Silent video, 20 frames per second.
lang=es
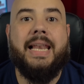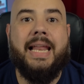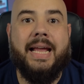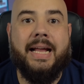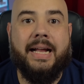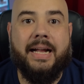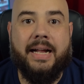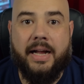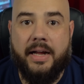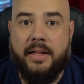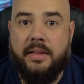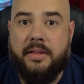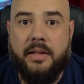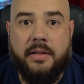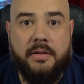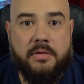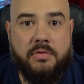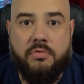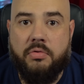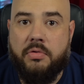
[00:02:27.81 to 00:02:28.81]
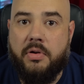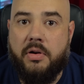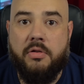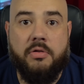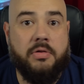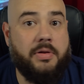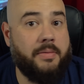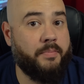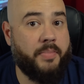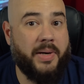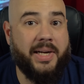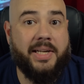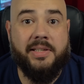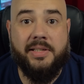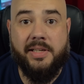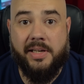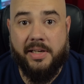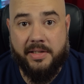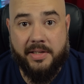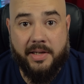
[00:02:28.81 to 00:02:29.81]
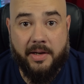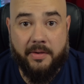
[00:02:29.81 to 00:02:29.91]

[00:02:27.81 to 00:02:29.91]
le encanta destruir los empaques de las